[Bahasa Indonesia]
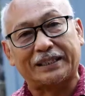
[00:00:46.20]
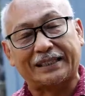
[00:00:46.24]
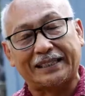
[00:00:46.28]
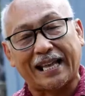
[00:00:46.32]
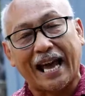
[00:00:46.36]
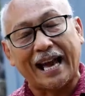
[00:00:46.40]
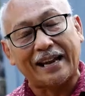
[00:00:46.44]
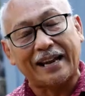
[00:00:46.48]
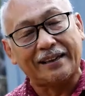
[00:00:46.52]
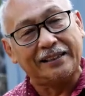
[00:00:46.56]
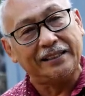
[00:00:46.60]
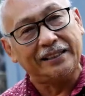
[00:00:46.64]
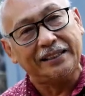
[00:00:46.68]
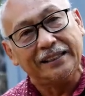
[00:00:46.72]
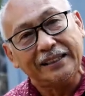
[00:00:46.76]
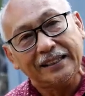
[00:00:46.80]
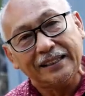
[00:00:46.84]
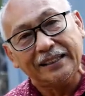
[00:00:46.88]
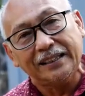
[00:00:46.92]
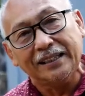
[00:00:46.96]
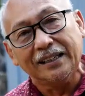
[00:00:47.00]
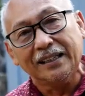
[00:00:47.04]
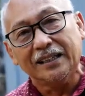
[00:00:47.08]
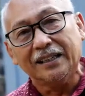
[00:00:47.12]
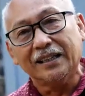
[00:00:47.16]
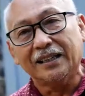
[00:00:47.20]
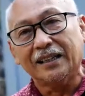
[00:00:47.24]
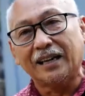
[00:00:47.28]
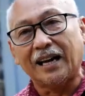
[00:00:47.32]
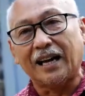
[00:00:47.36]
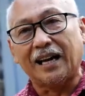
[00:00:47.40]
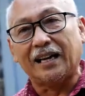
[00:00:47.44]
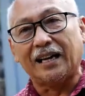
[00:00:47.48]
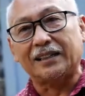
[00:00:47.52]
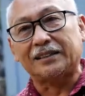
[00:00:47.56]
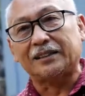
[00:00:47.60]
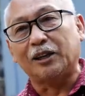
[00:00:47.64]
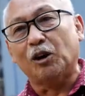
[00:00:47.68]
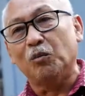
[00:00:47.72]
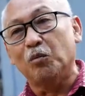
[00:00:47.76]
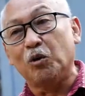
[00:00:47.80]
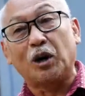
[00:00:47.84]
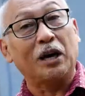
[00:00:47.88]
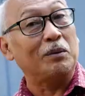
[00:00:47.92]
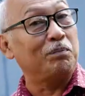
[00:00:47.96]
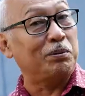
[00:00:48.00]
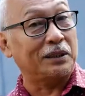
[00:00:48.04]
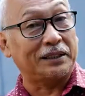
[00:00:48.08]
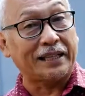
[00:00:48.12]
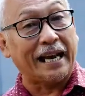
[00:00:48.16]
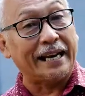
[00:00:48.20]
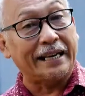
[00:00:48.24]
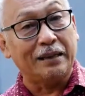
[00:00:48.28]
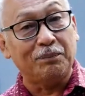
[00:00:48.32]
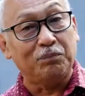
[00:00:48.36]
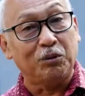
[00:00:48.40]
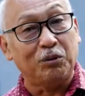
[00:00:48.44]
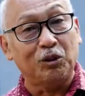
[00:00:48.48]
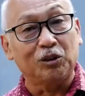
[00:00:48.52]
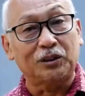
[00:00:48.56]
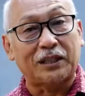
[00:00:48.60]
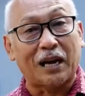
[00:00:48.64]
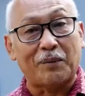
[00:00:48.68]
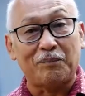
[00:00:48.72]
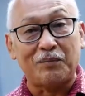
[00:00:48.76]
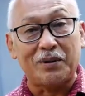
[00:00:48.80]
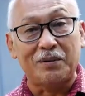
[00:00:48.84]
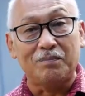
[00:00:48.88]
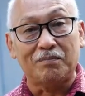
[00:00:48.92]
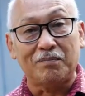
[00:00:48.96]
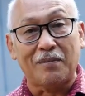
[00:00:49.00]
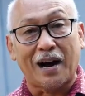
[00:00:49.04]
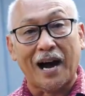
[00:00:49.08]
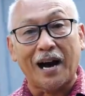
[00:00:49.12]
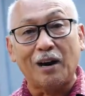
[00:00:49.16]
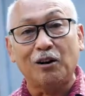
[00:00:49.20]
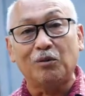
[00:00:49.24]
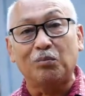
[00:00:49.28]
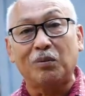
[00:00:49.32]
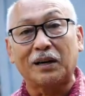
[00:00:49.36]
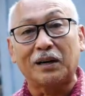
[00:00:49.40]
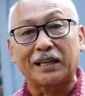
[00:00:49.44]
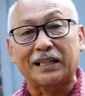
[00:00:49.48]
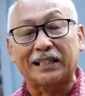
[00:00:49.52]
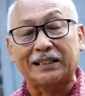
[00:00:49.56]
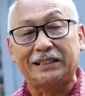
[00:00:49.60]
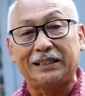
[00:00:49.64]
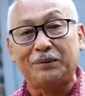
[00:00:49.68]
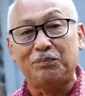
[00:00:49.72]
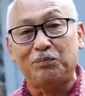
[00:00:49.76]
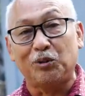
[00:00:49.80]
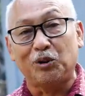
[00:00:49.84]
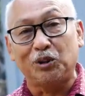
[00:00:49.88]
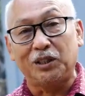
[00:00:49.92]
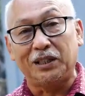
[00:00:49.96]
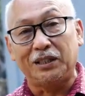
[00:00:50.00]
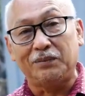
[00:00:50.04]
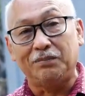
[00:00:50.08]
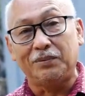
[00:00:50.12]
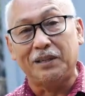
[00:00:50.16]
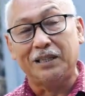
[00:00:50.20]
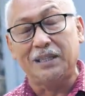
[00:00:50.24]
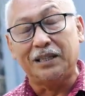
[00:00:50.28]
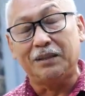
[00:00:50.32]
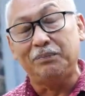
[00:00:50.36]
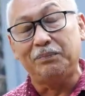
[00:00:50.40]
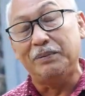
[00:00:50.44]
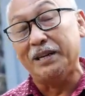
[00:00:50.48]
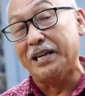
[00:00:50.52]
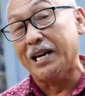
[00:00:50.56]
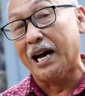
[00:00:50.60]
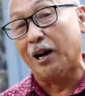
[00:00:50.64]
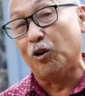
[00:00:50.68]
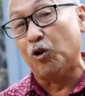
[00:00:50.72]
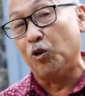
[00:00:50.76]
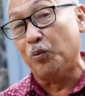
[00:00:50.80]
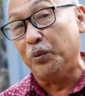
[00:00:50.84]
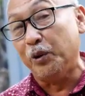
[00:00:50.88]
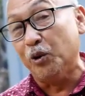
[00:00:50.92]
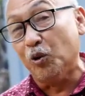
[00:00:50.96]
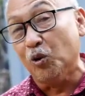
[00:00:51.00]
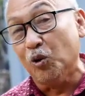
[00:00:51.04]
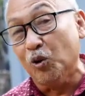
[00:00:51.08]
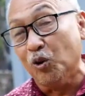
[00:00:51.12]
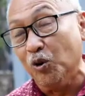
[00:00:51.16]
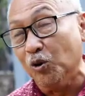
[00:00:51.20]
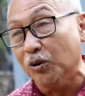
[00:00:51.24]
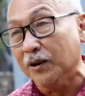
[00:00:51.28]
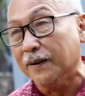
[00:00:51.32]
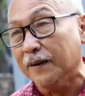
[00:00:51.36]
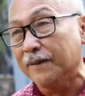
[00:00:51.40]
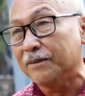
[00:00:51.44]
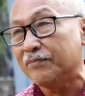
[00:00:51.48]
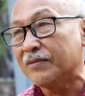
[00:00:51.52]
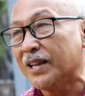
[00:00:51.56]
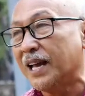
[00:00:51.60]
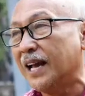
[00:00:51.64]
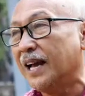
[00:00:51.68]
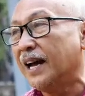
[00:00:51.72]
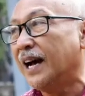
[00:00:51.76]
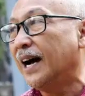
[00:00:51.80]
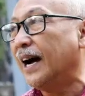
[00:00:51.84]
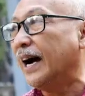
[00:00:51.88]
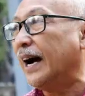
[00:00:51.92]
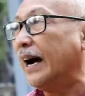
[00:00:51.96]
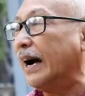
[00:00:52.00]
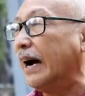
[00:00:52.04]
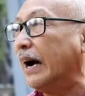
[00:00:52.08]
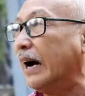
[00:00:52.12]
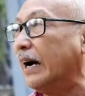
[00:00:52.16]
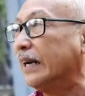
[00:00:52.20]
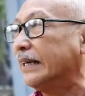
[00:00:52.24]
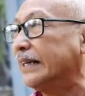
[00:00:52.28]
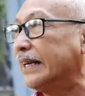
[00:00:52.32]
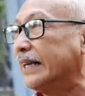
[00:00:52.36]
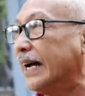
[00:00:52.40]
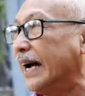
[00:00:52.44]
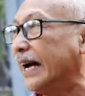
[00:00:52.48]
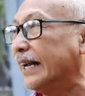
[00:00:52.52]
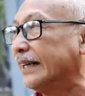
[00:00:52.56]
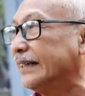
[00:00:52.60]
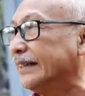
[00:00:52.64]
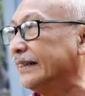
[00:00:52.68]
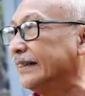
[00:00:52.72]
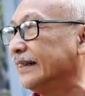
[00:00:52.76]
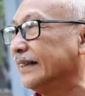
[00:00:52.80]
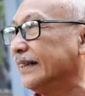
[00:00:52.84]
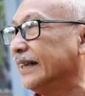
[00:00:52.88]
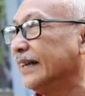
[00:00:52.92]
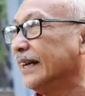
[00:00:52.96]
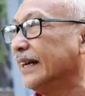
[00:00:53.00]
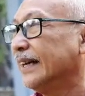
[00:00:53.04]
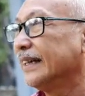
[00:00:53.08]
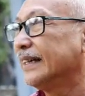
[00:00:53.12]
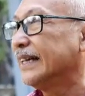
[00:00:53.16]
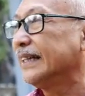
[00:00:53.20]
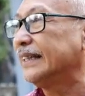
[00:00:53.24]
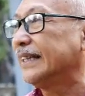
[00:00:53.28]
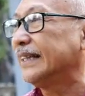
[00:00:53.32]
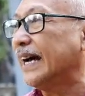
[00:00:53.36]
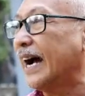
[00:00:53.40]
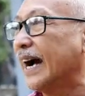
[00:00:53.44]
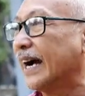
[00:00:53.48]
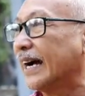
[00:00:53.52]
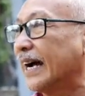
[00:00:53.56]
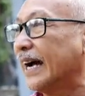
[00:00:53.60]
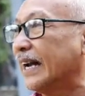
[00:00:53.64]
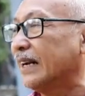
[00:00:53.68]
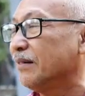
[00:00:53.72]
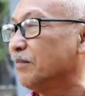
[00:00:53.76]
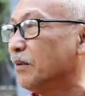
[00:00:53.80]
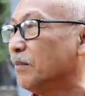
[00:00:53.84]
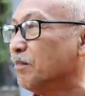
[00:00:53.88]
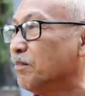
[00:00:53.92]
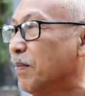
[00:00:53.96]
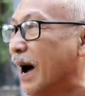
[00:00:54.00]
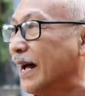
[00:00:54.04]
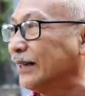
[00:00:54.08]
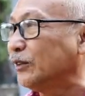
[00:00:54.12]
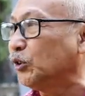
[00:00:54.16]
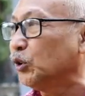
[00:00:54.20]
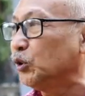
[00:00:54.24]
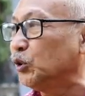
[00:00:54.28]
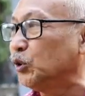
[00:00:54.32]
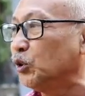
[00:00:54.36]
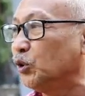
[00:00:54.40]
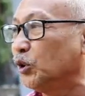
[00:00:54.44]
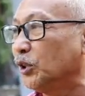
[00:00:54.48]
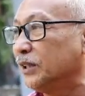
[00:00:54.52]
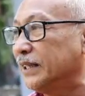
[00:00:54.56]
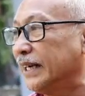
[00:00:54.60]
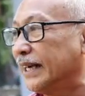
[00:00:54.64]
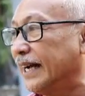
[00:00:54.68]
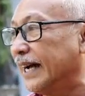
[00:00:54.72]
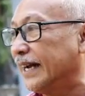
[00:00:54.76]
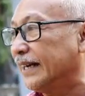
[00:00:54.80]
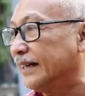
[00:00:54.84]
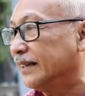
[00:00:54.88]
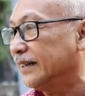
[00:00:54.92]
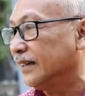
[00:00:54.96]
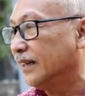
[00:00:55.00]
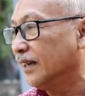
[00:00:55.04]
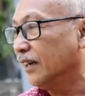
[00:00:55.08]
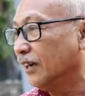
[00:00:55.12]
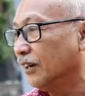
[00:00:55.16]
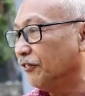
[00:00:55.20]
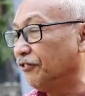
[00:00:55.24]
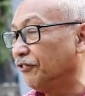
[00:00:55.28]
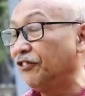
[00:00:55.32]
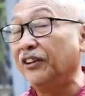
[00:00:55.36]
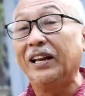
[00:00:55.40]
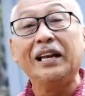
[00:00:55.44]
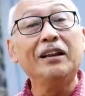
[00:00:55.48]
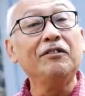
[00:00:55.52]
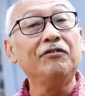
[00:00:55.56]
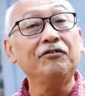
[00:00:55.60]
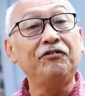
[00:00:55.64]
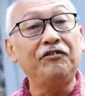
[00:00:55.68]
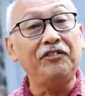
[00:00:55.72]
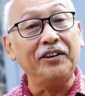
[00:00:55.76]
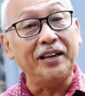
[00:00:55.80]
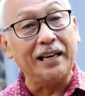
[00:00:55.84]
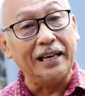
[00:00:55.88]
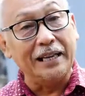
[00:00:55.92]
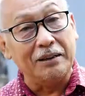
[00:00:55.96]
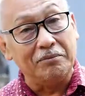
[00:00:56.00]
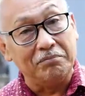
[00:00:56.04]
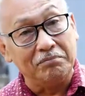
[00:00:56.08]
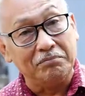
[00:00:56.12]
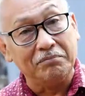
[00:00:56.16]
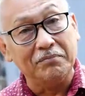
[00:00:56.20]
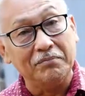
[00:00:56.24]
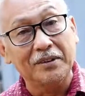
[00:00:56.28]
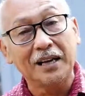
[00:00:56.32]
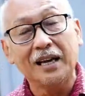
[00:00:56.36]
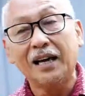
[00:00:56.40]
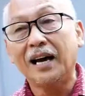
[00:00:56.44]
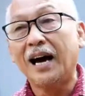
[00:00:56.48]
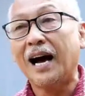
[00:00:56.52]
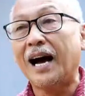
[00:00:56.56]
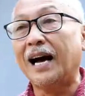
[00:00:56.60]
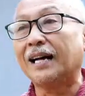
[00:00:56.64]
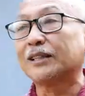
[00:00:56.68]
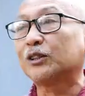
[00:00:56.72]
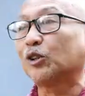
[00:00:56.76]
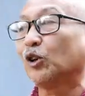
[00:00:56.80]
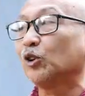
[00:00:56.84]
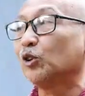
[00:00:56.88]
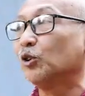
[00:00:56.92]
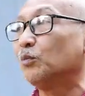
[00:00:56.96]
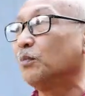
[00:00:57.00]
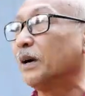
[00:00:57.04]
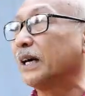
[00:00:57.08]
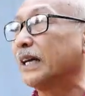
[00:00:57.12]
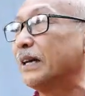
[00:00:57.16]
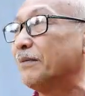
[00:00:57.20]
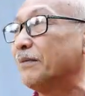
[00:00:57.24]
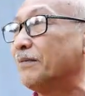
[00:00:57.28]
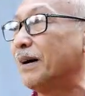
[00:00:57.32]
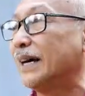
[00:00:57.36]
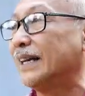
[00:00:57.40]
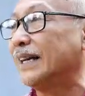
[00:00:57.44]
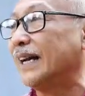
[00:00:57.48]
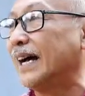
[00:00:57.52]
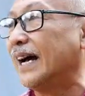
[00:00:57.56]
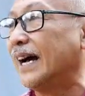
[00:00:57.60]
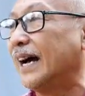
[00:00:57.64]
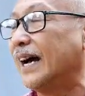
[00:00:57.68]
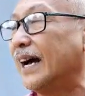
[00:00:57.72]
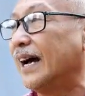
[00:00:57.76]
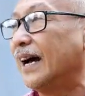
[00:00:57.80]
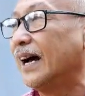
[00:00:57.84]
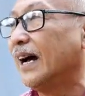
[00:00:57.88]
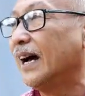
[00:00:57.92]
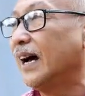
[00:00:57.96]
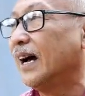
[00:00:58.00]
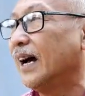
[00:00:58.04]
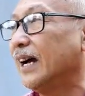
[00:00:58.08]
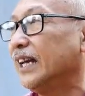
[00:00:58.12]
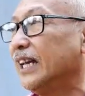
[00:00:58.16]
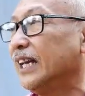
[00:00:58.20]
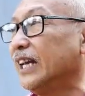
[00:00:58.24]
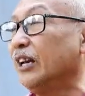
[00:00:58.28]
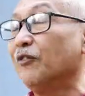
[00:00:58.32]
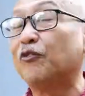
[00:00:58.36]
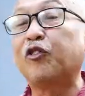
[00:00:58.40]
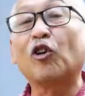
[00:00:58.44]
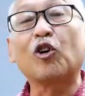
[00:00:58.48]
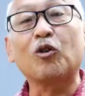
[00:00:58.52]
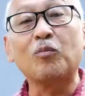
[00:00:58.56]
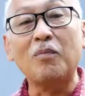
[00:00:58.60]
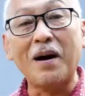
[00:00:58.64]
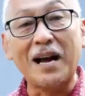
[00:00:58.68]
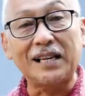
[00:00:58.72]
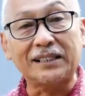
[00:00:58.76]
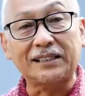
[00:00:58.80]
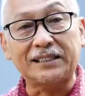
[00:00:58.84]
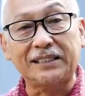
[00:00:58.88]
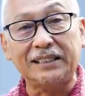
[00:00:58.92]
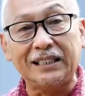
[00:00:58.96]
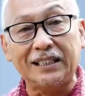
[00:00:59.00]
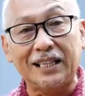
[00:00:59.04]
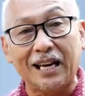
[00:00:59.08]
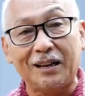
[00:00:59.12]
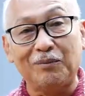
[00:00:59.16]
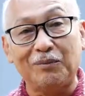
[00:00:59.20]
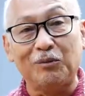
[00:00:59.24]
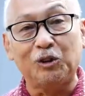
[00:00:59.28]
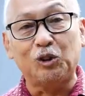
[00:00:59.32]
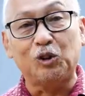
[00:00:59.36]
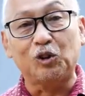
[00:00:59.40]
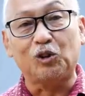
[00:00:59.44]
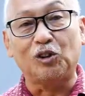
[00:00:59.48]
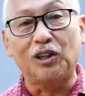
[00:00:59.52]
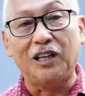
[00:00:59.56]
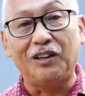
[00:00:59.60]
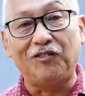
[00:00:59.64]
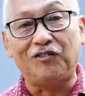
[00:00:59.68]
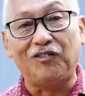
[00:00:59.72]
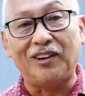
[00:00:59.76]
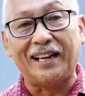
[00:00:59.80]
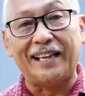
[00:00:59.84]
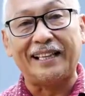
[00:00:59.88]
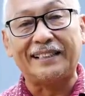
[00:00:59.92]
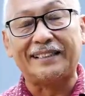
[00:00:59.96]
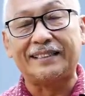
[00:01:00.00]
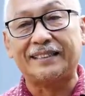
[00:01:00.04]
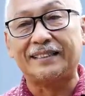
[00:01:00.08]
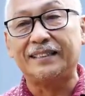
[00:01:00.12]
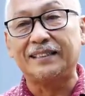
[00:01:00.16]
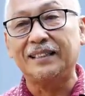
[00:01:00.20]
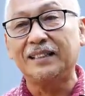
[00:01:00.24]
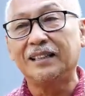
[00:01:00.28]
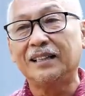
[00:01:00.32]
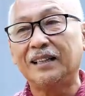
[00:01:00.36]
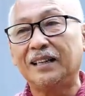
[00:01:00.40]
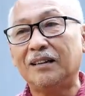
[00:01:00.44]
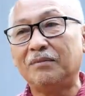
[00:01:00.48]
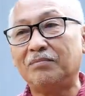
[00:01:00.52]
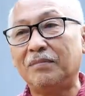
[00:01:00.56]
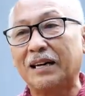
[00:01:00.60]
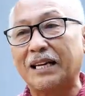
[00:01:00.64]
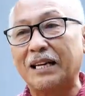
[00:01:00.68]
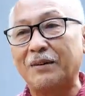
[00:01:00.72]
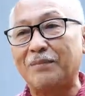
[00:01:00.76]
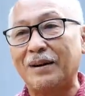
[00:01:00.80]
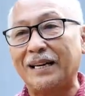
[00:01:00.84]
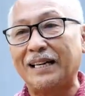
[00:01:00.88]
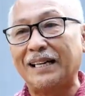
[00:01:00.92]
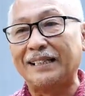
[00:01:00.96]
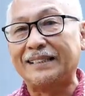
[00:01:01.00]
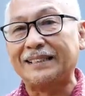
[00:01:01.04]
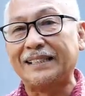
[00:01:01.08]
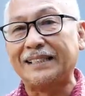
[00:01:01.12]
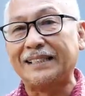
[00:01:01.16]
petani atau bukan petani pun tapi mau berkecimpung di, di bidang ubi ungu ah, dan kita akan membantu juga dengan film-film atau bagaimana informasi dalam bentuk leaflets bagaimana